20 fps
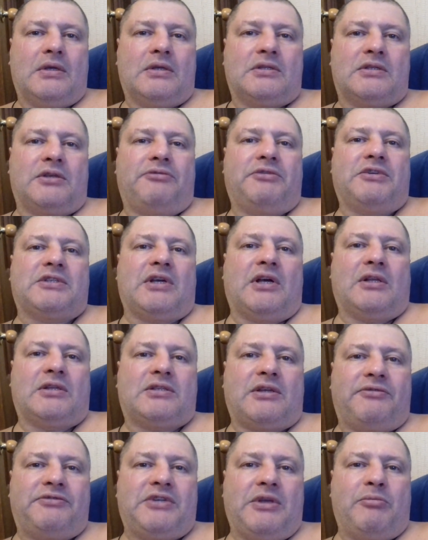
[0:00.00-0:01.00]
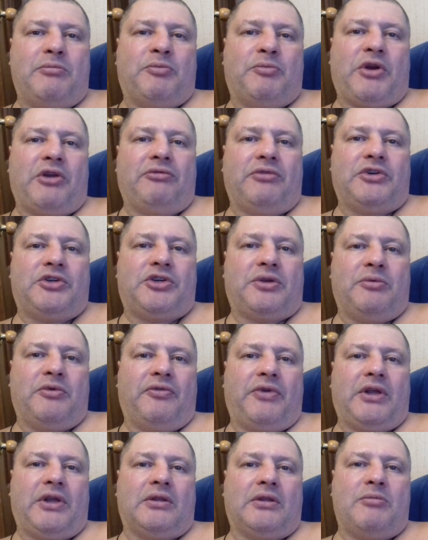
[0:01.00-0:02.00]
Завязал со всеми привычками
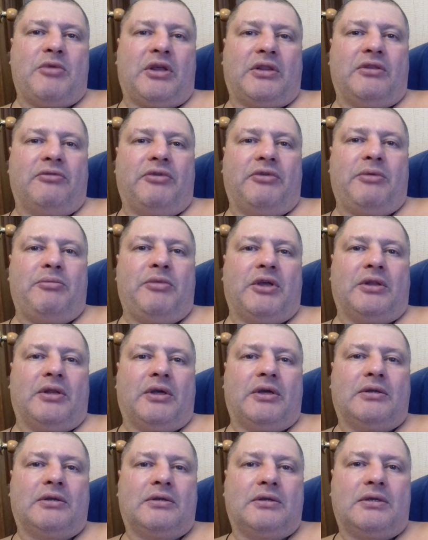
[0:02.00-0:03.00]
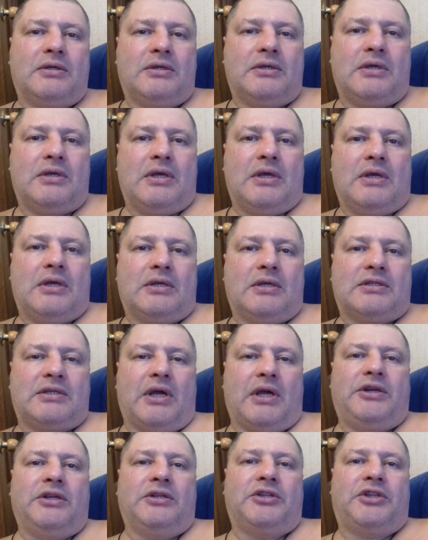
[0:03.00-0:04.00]
вредными одновременно.
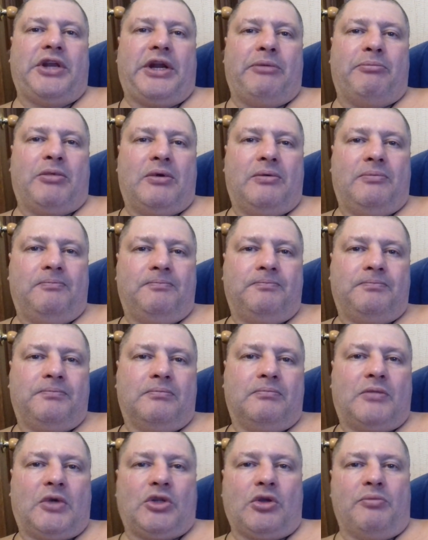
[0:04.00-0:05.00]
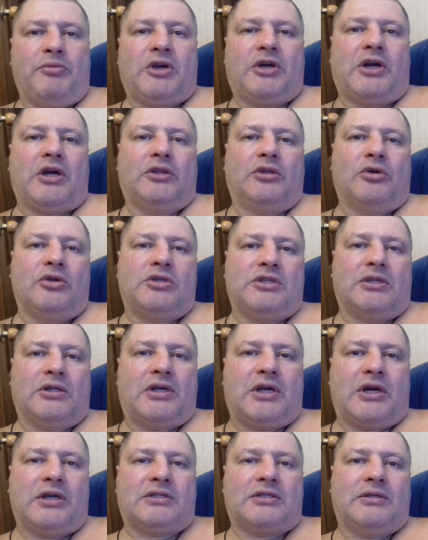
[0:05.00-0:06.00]
За один трип. Потом
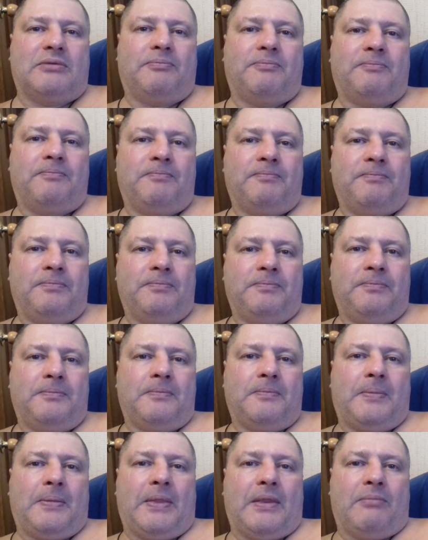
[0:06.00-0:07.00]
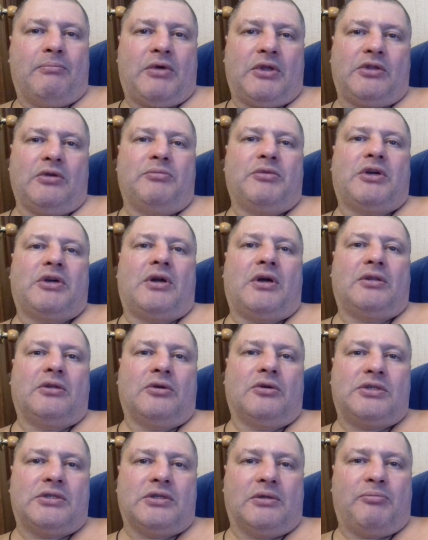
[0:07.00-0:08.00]
микродозил красным. Потом
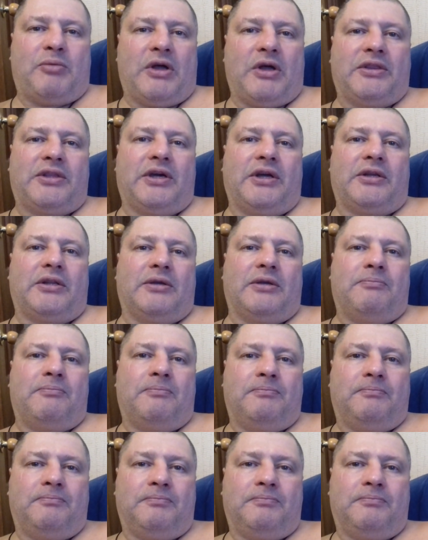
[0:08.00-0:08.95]
микродозил пантерным.